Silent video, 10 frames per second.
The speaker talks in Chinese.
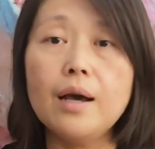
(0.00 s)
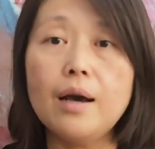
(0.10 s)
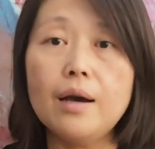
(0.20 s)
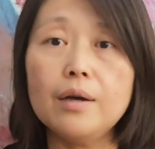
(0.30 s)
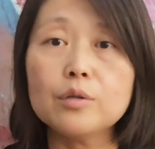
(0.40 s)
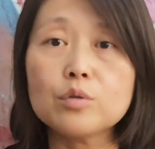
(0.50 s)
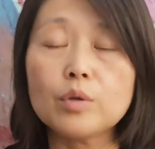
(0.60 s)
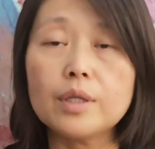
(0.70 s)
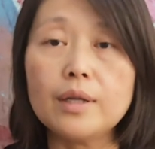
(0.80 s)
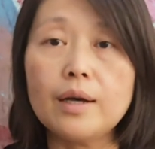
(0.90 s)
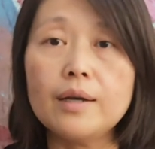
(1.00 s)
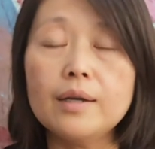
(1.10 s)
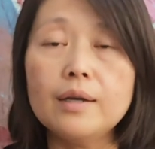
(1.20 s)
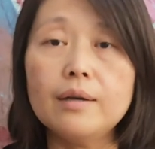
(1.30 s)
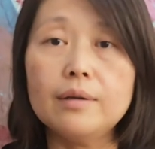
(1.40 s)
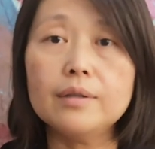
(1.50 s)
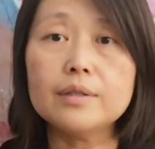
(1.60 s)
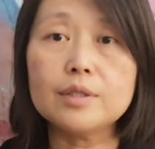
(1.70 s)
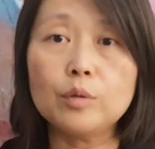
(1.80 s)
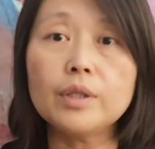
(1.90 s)
啊，所以呢，呃，
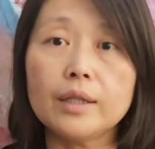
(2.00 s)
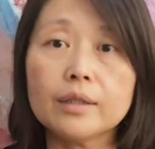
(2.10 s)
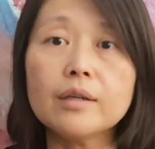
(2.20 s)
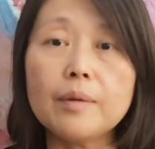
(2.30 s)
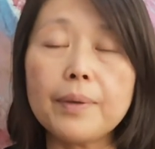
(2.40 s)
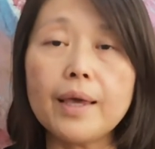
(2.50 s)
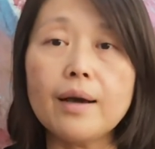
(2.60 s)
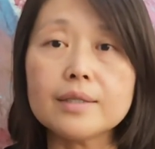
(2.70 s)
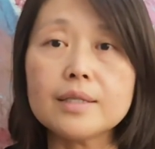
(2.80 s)
有点特别啊。